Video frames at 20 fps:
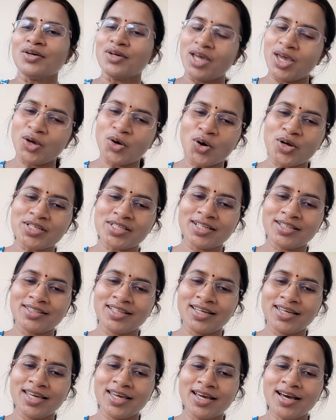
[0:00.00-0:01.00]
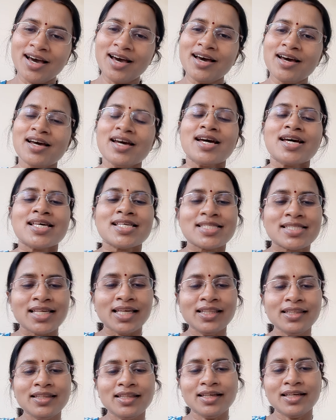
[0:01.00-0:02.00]
एक और शेर देखिएगा
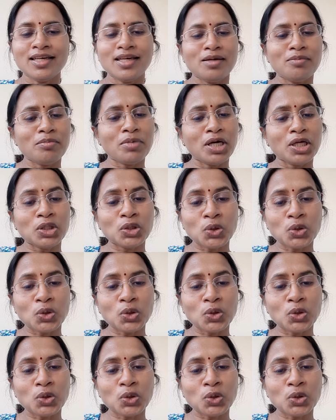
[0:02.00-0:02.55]
जिंदगी में